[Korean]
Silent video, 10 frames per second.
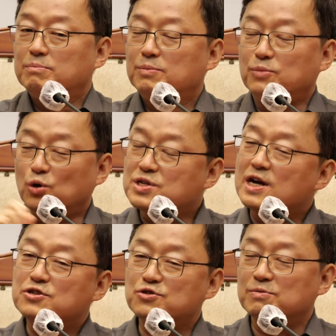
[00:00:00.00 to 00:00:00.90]

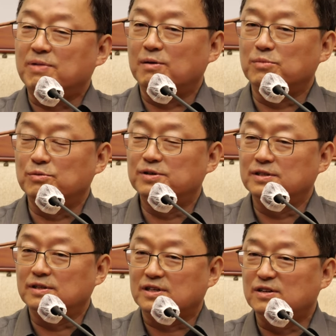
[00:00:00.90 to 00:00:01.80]
묘사할 수 있는
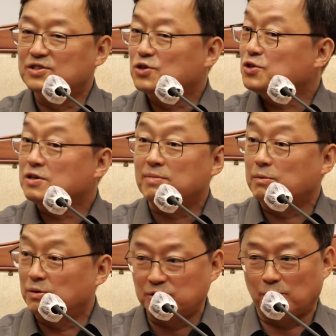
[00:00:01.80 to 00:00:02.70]
방법은, 긍정적인
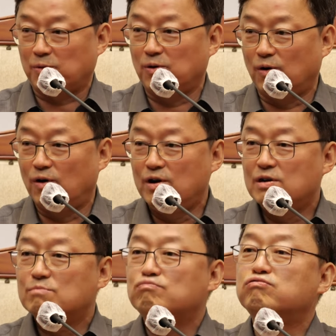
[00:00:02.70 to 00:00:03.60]
방법은 없고
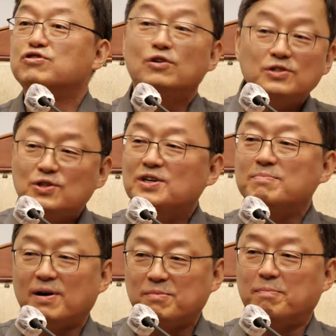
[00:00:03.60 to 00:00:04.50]
부정적인
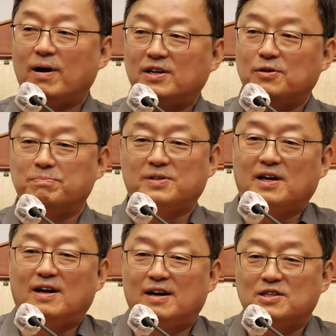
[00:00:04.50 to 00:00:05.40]
방법밖에
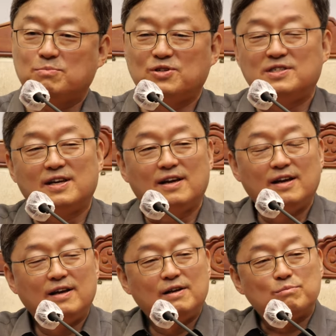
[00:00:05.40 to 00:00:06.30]
없다. 그래서 뭐 이제
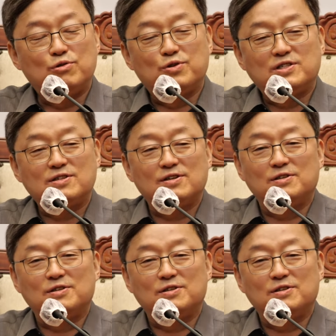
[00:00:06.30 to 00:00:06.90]
불교에서는 그걸